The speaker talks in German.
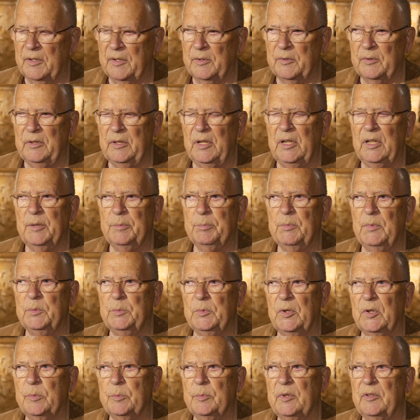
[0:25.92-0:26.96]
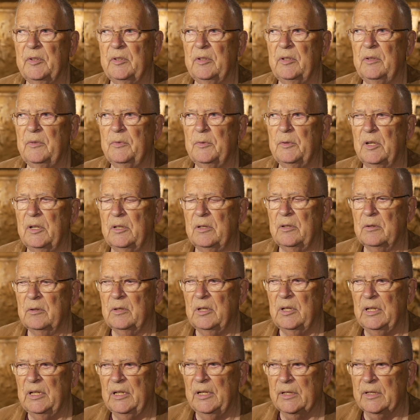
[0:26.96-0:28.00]
Zunächst mal muss man sich vor
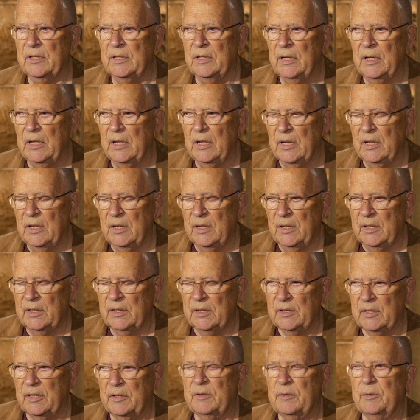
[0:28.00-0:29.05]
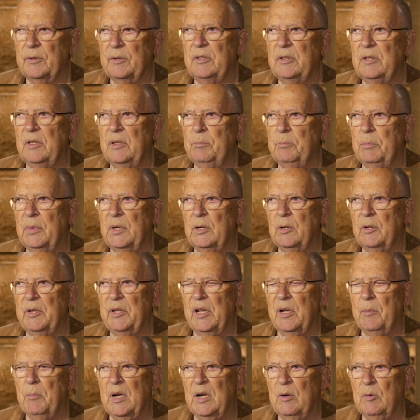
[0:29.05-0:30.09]
Augen halten, dass durch den Bau
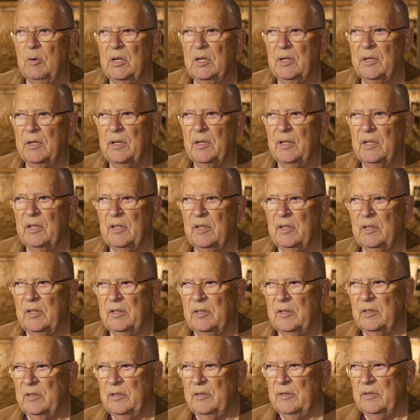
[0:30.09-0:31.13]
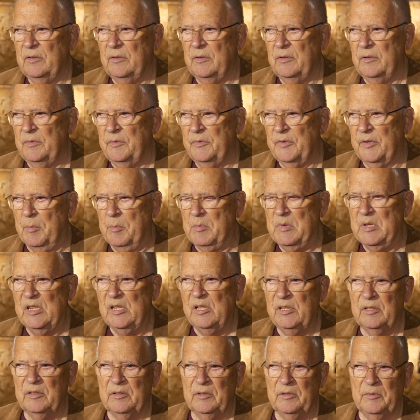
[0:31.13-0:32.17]
der Mauer
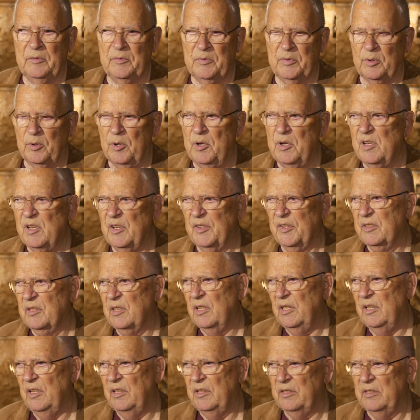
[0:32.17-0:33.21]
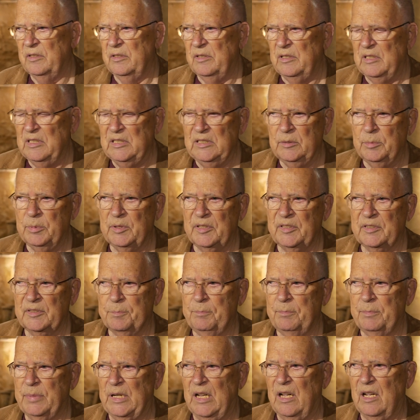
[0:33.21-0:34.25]
Familien, Freundeskreise,
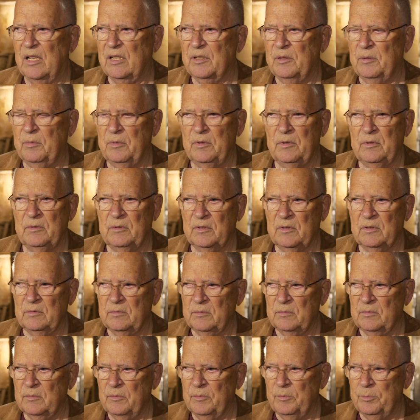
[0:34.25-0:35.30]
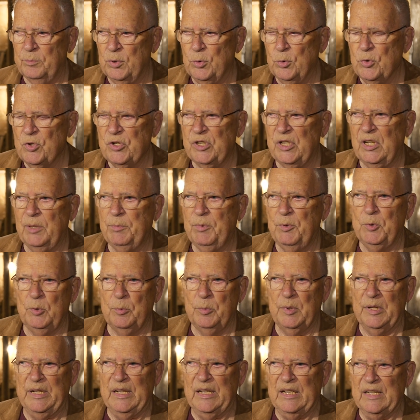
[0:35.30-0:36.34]
Liebespaare buchstäblich
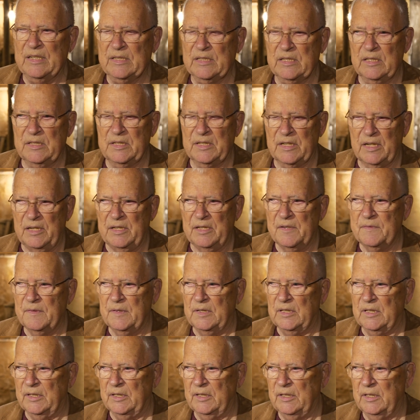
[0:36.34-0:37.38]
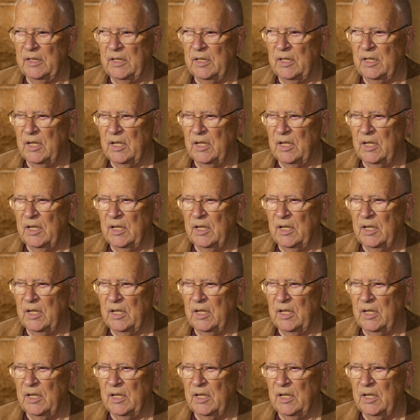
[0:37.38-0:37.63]
über Nacht getrennt waren.